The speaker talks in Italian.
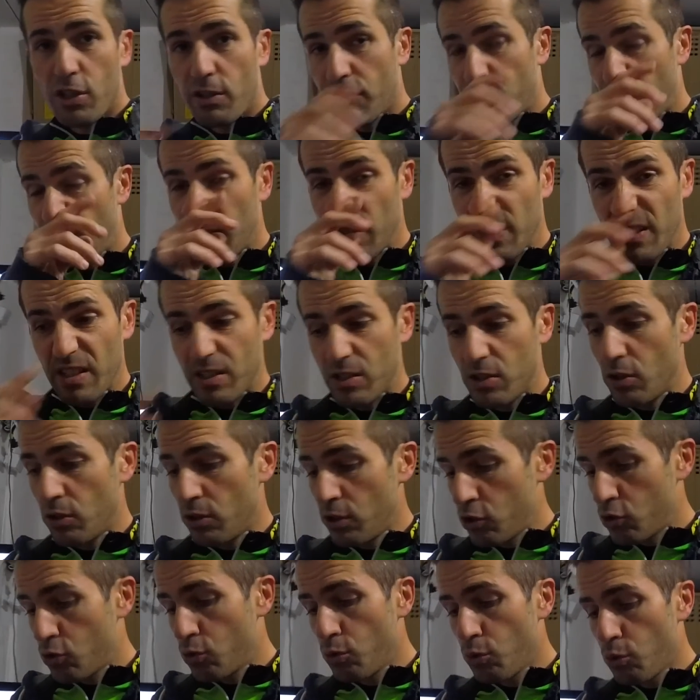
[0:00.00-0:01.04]
fai una sessione
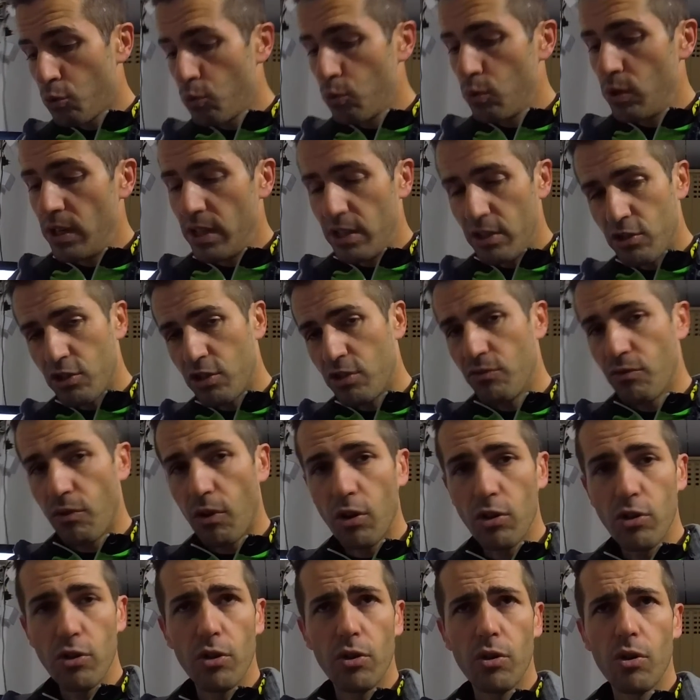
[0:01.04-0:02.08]
sui rulli, ci,
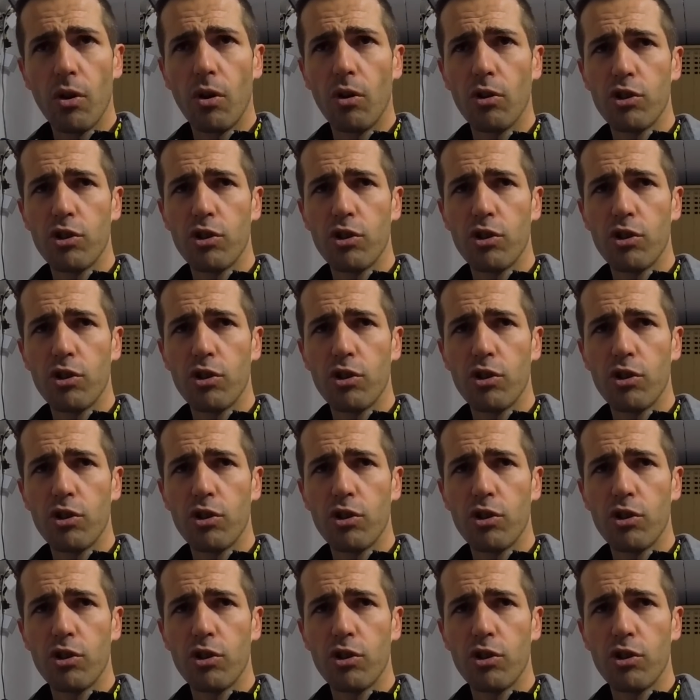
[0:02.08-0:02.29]
vogliono,